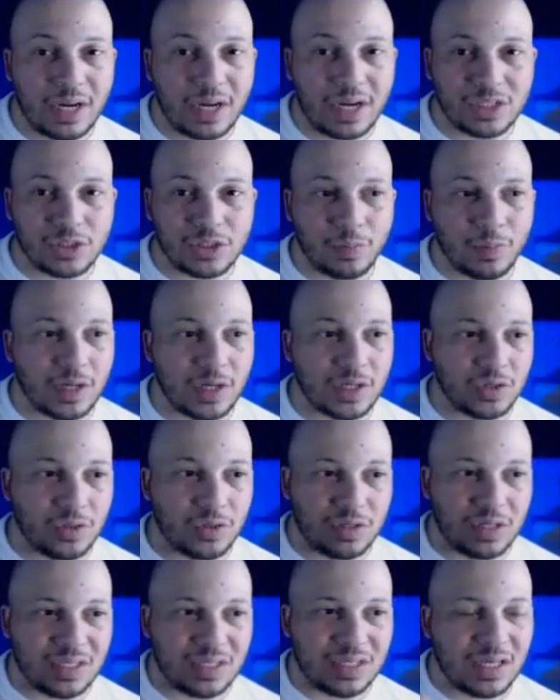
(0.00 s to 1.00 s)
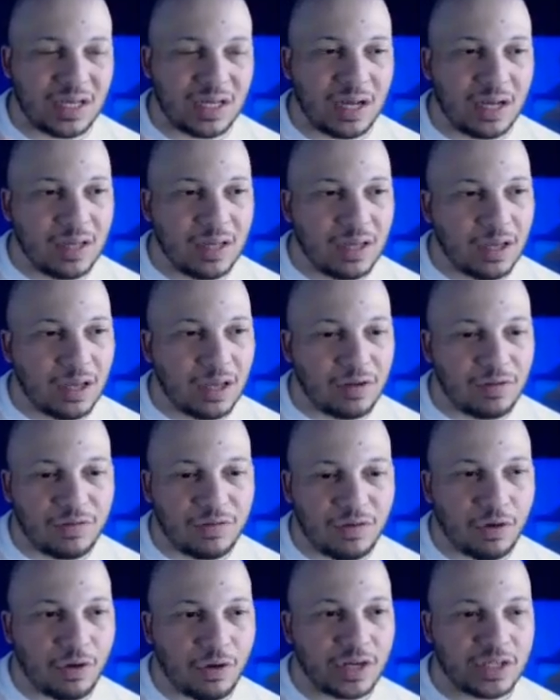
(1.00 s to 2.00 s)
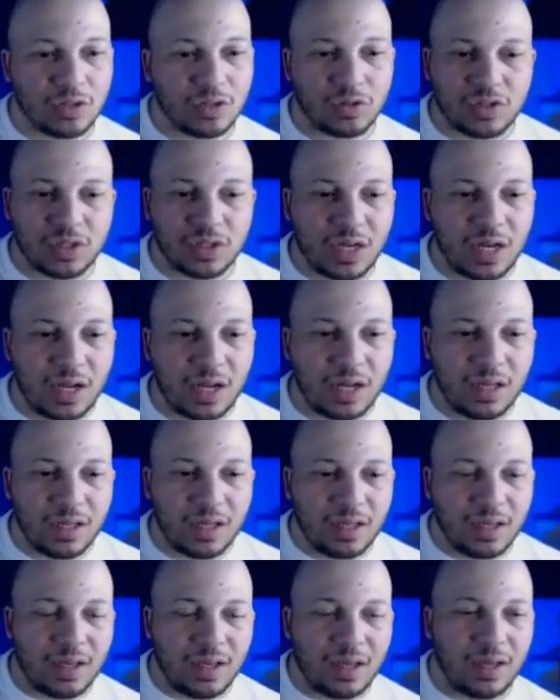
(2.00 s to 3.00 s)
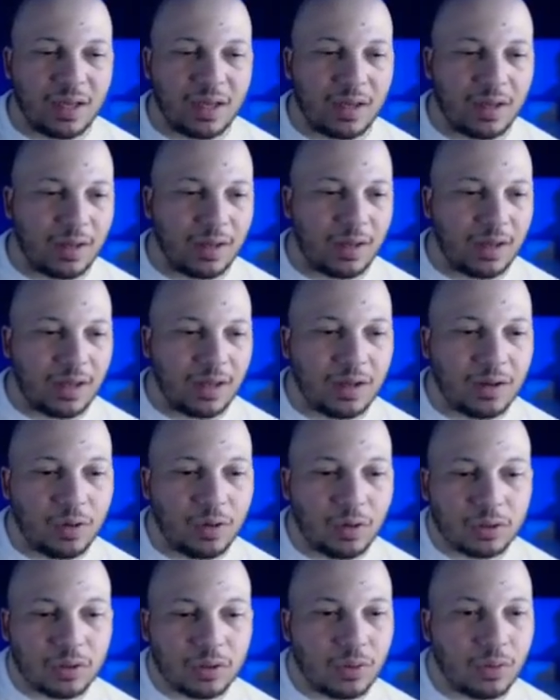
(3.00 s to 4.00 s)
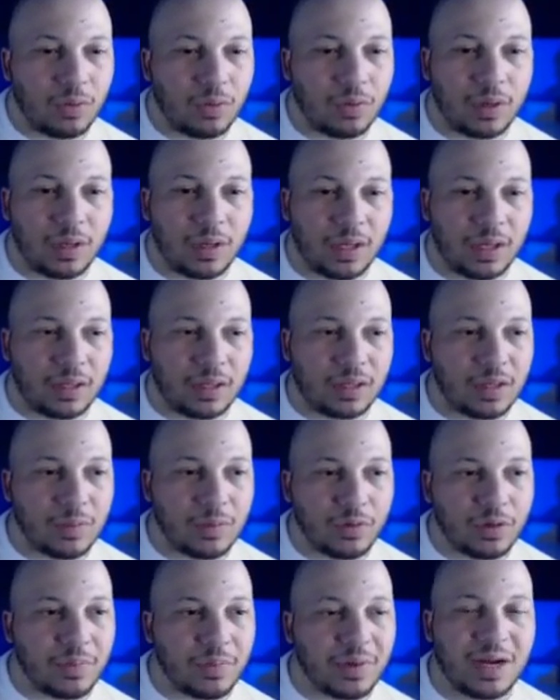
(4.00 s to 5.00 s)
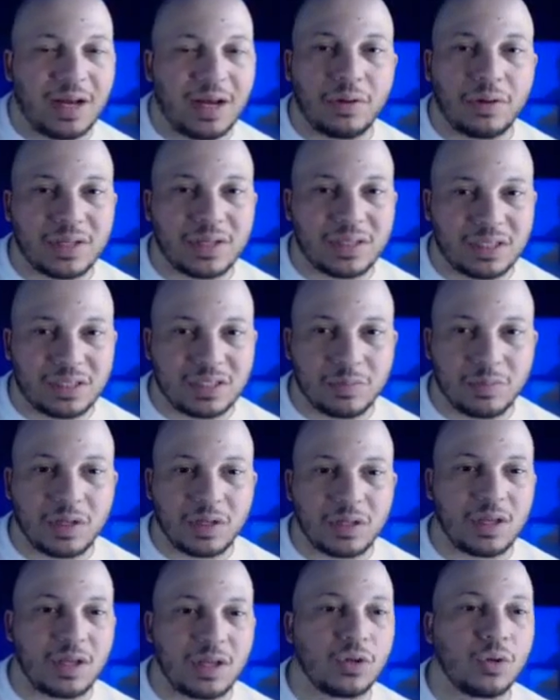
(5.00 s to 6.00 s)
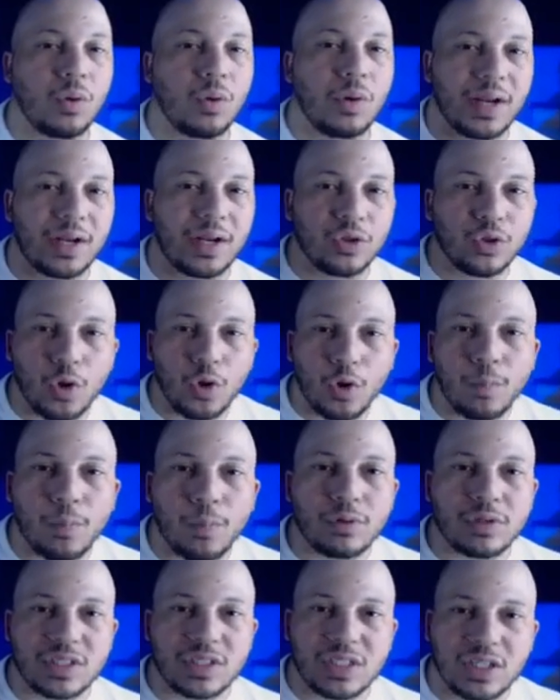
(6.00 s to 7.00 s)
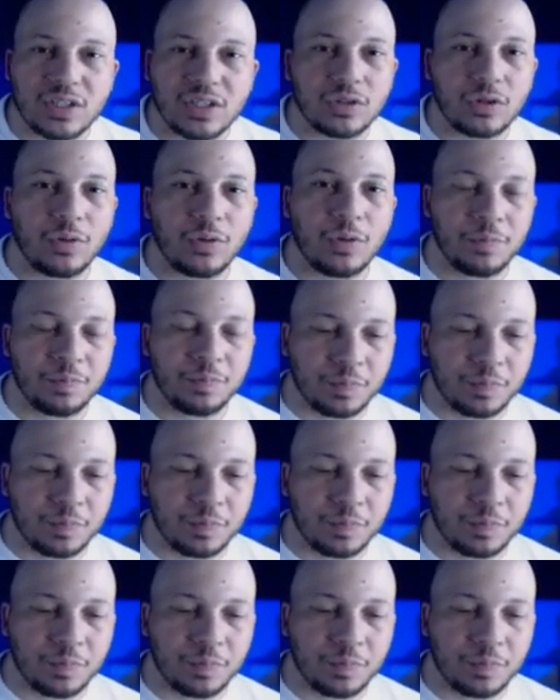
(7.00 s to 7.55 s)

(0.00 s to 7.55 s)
en esa operación, ya sea en Forex o sea eh, en otro eh, tipo de mercado que estés invirtiendo, el 2%